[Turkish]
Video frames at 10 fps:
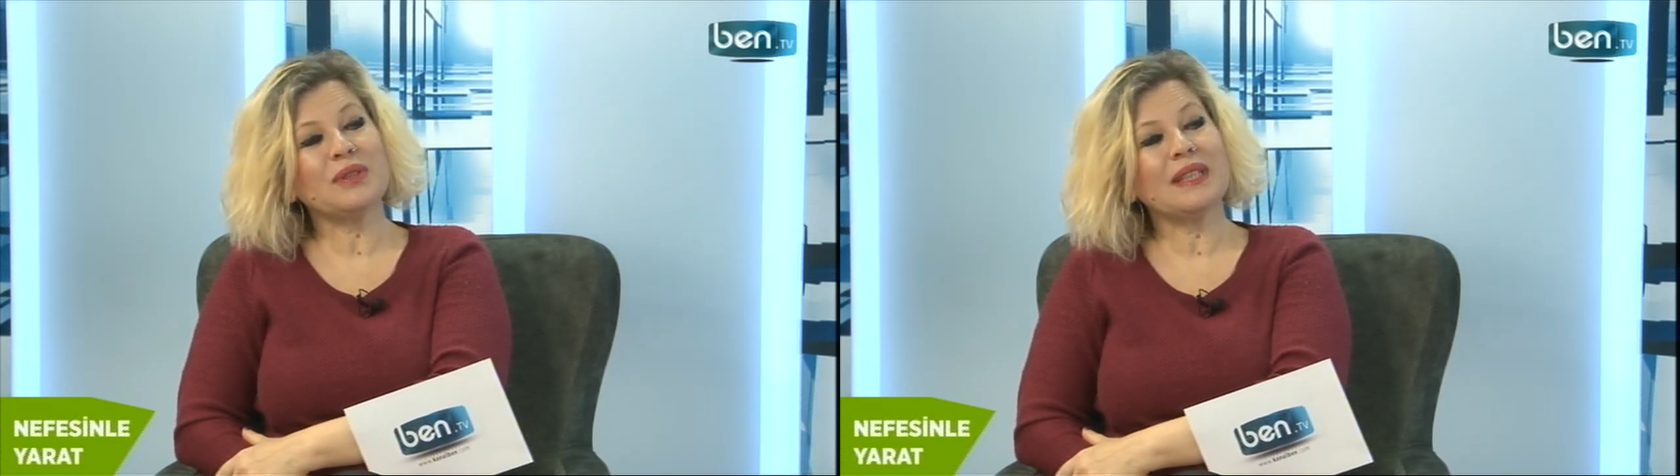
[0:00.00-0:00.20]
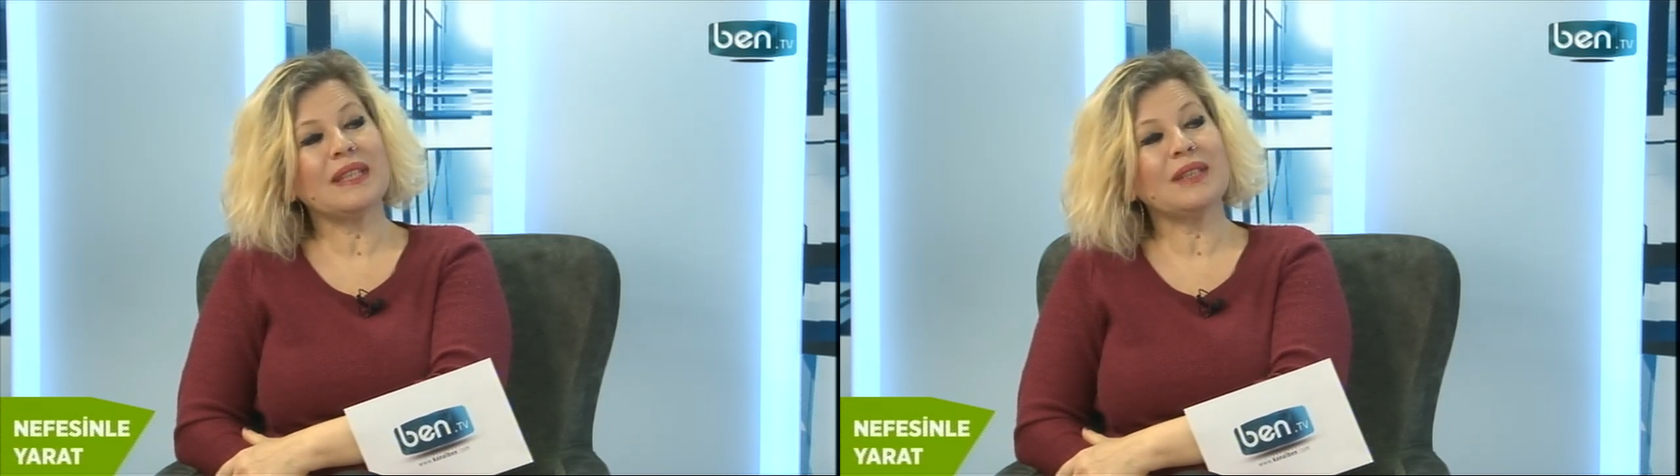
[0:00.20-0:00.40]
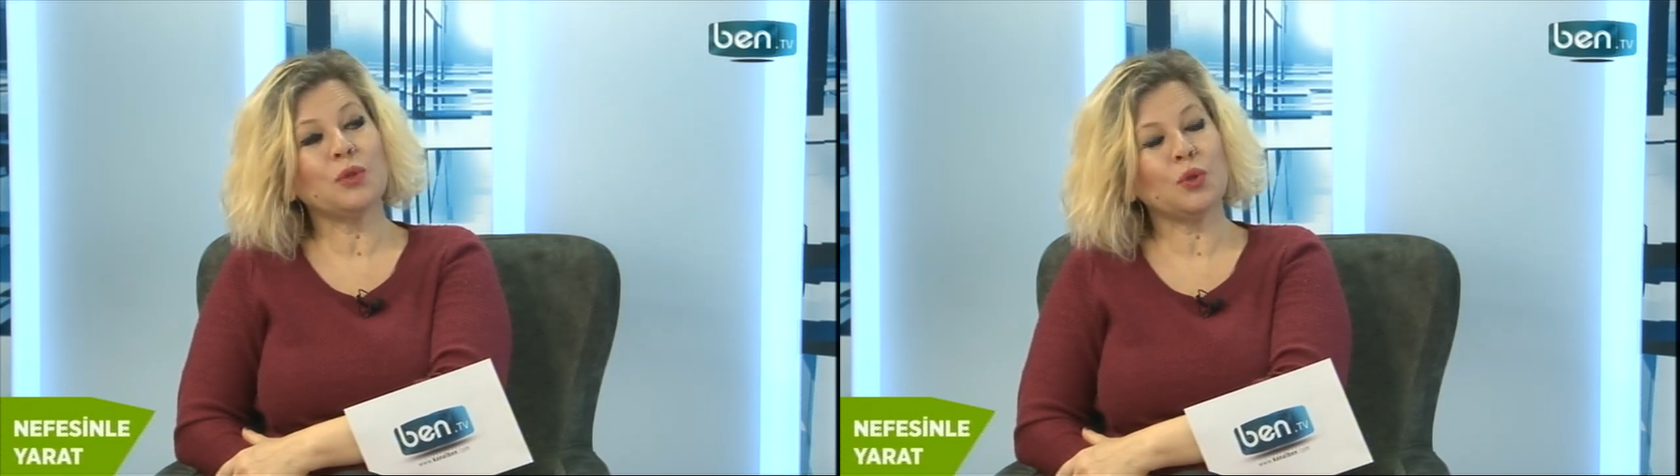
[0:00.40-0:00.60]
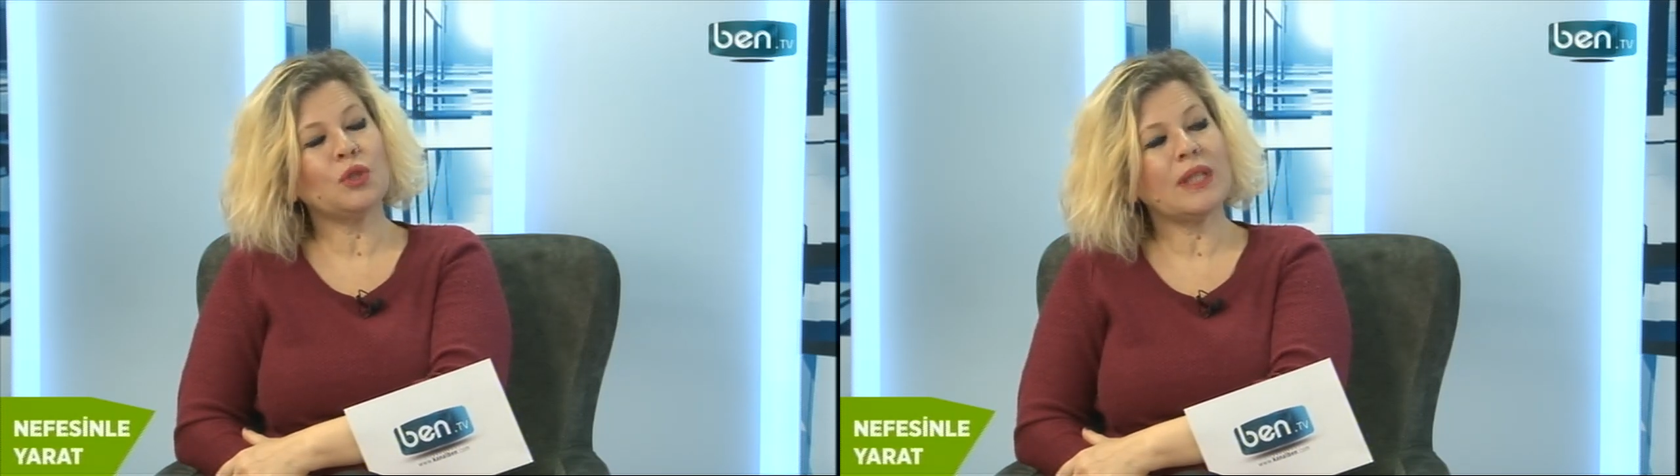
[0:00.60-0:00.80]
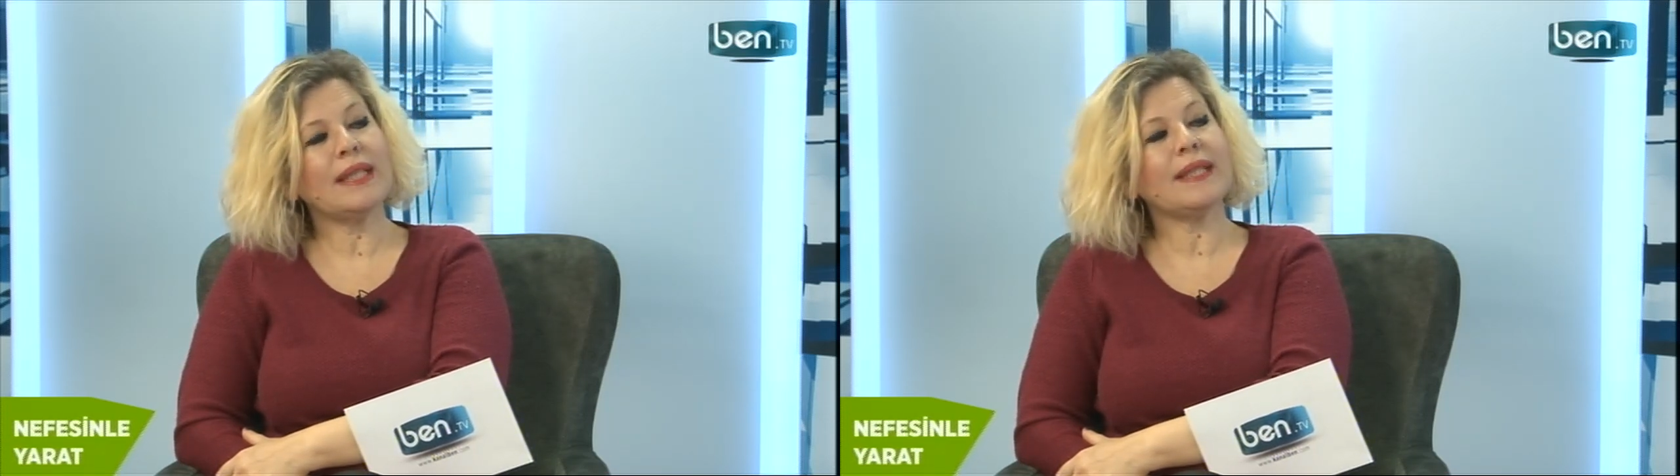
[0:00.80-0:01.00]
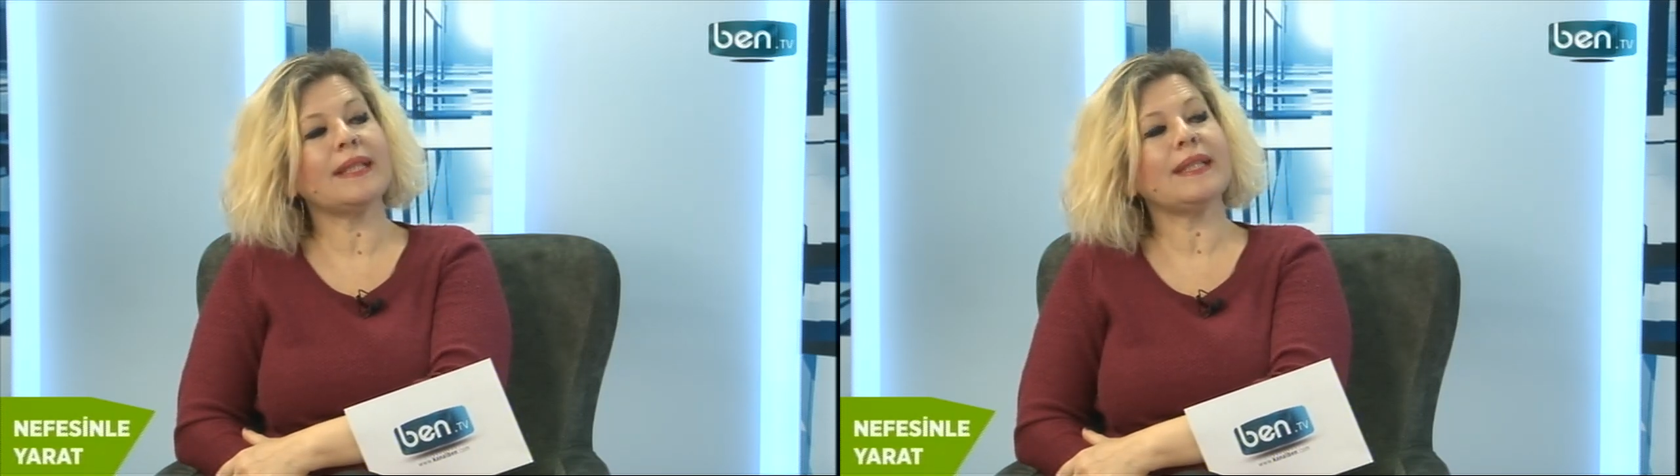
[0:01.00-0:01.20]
E, düşüncelerine